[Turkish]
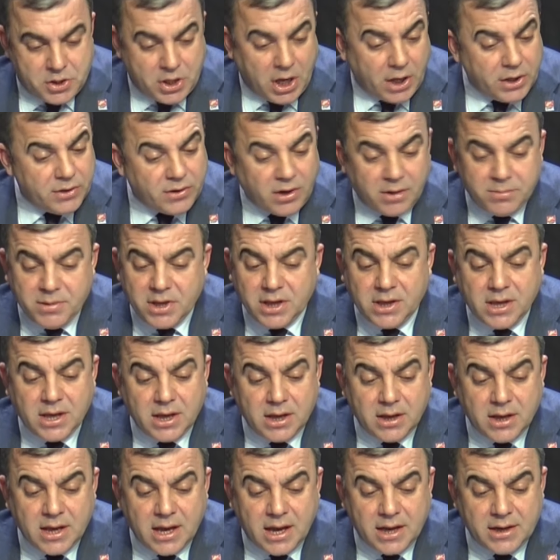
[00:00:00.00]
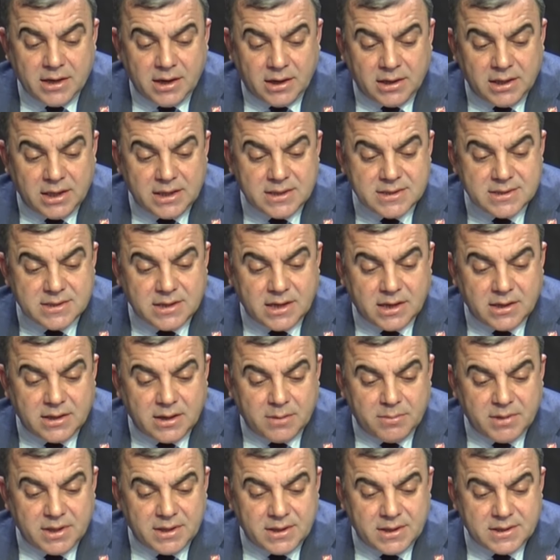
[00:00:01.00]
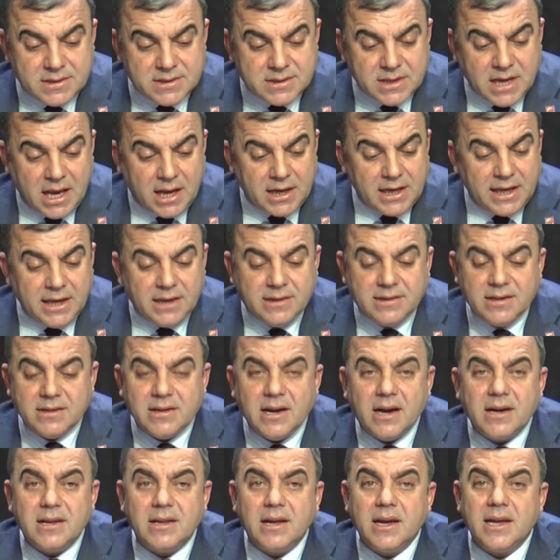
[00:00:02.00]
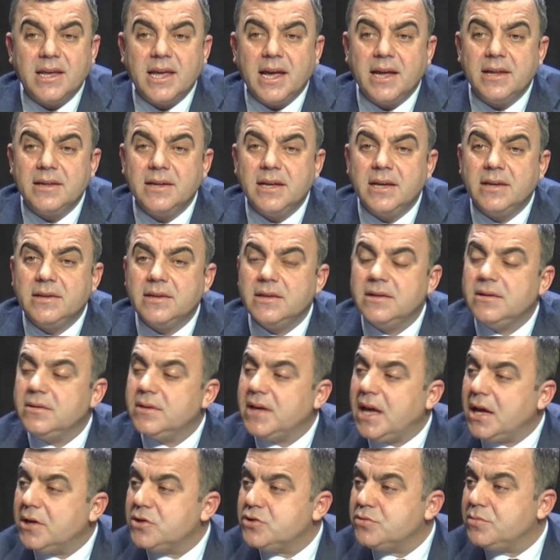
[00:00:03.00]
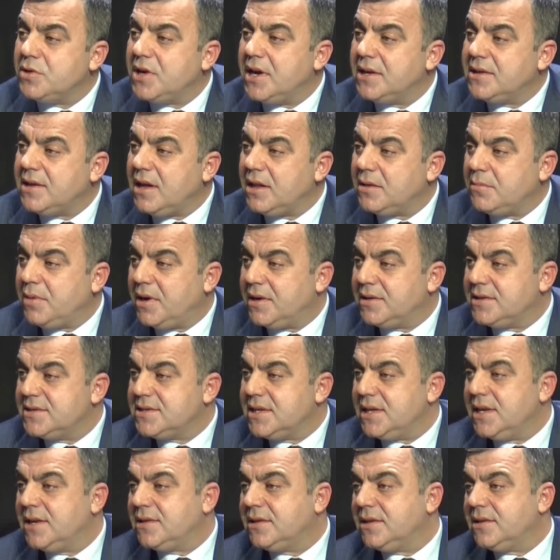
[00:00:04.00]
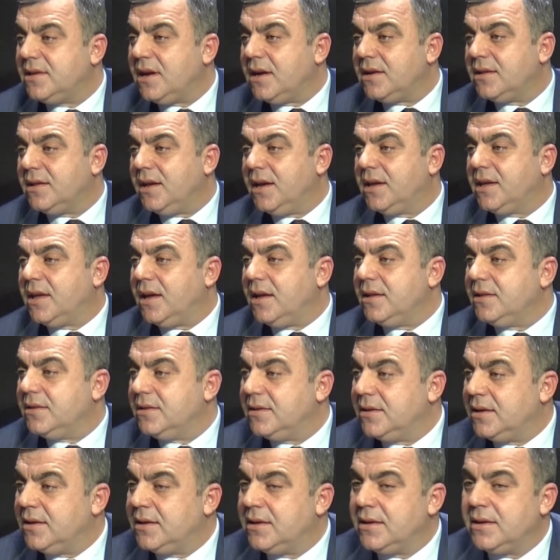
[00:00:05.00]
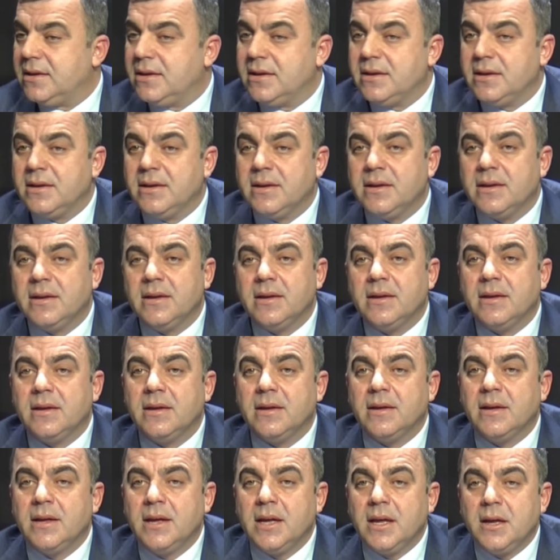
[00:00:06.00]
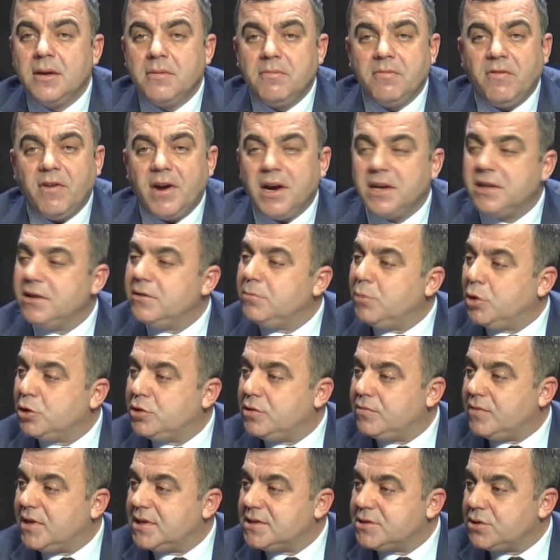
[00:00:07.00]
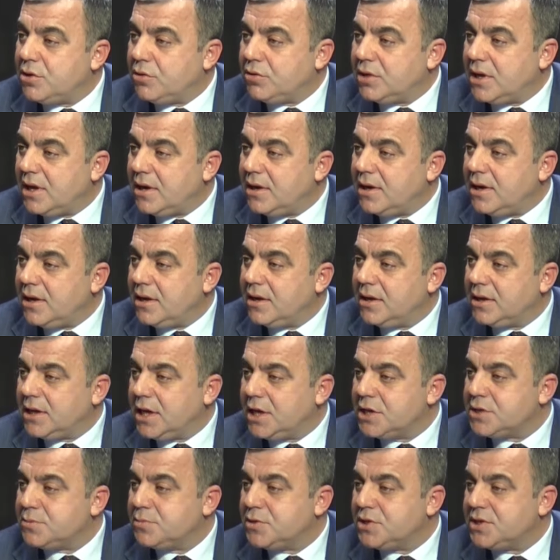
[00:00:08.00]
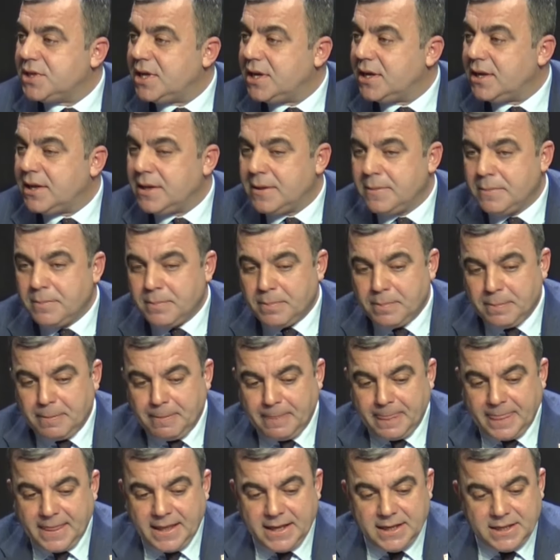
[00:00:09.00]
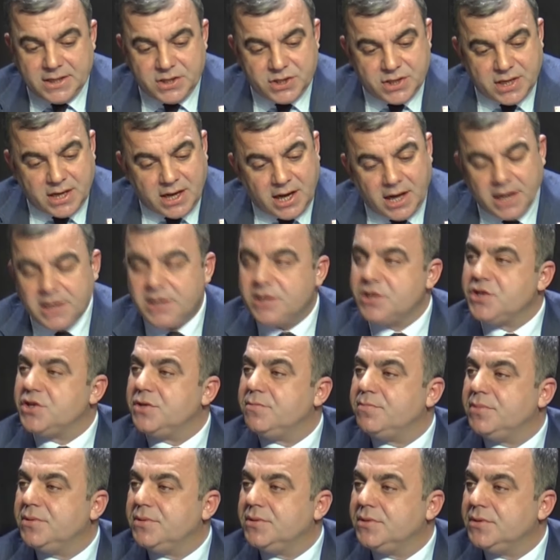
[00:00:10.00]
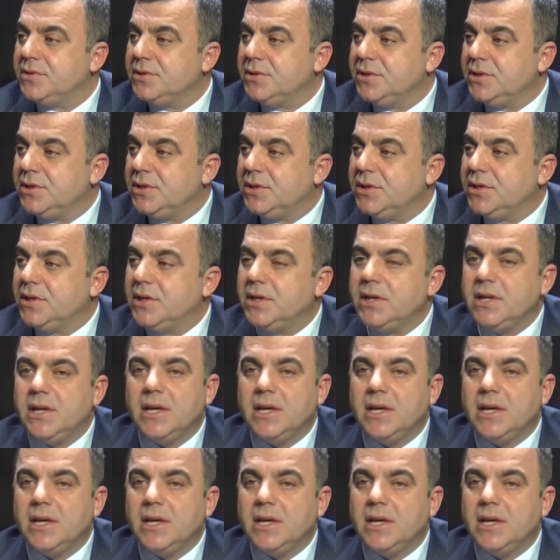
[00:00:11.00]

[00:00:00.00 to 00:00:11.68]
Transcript: Yani tabii ki yani analiz Niçin edebiliriz. Yani iktidardayken iktid yani Cumhuriyet Halk Partisi iktidardayken e, farklı motivasyonlarla geçmişte işte ayrışıp yerel